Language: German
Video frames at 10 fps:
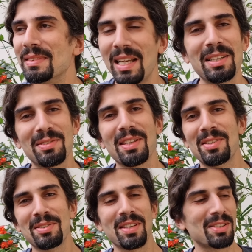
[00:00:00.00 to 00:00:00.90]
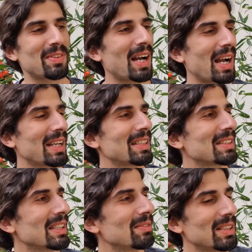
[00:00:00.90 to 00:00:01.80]
ja, das, das, das war
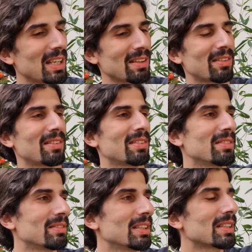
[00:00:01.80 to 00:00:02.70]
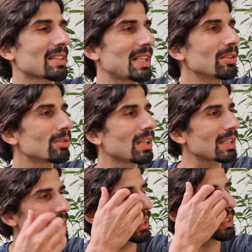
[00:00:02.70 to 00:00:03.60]
eigentlich irgendwie ganz interessant und
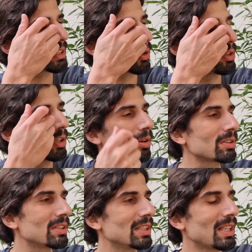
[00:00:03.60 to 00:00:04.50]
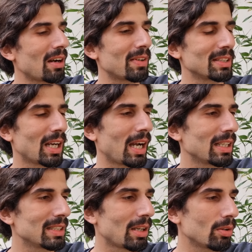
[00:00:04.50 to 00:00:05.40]
gleichzeitig können die Leute, die da waren, ja
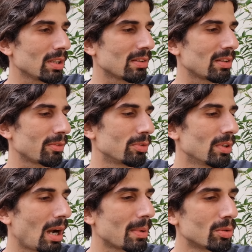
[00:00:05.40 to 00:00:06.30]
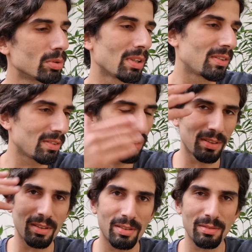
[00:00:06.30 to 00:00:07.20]
eigentlich auch nichts dafür. Aber gut, das ist
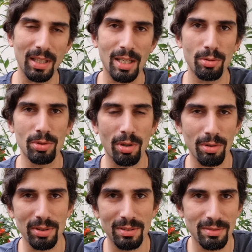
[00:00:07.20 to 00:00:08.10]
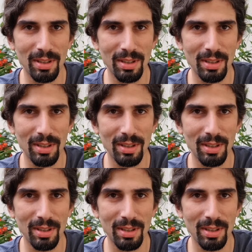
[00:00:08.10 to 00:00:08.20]
ähm, dann natürlich auch